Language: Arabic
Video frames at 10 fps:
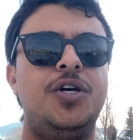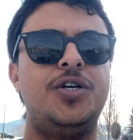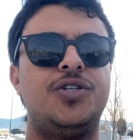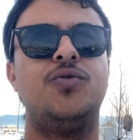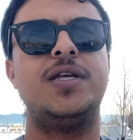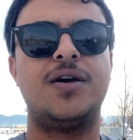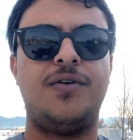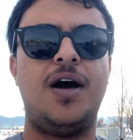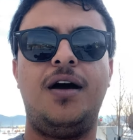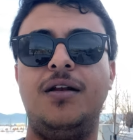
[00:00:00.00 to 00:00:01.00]
شوي
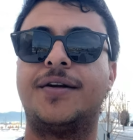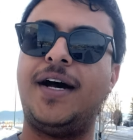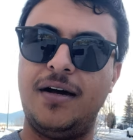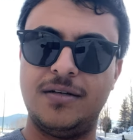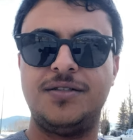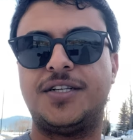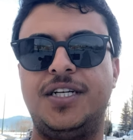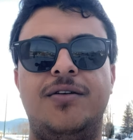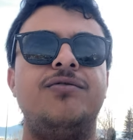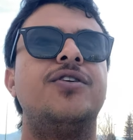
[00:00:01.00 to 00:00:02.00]
تفاعل راح
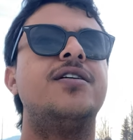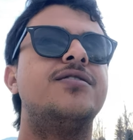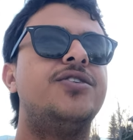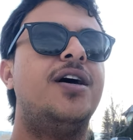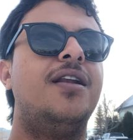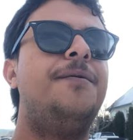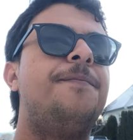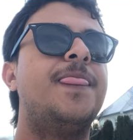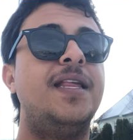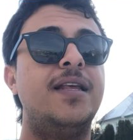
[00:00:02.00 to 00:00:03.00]
نرجع فلوقات ان شاء الله
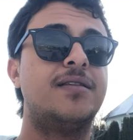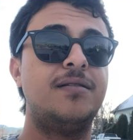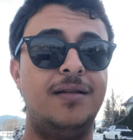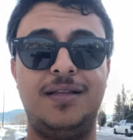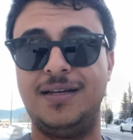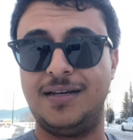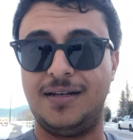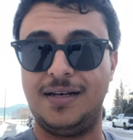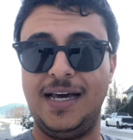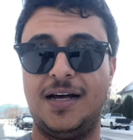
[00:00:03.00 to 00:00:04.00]
لان
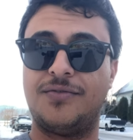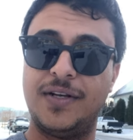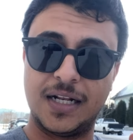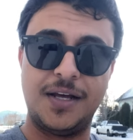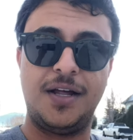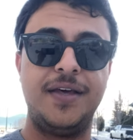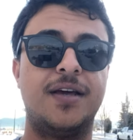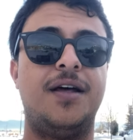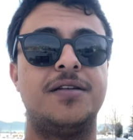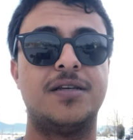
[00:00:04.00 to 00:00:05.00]
اللي يعرف ان القناه دي
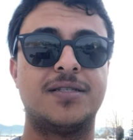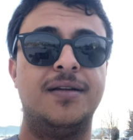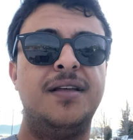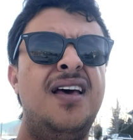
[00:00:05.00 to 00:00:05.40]
كانت اصلا